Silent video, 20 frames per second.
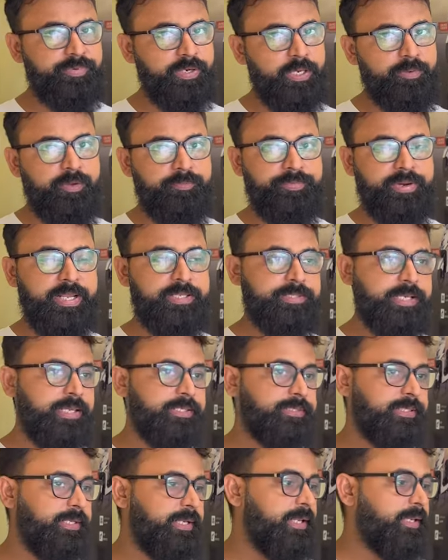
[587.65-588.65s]
फ्री में
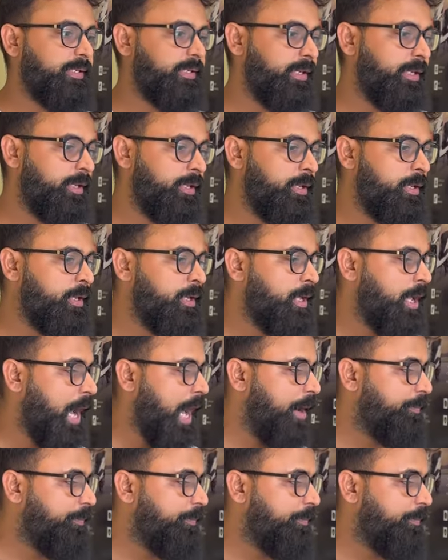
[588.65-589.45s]
फ्रेंचाइजी लेके हम्म।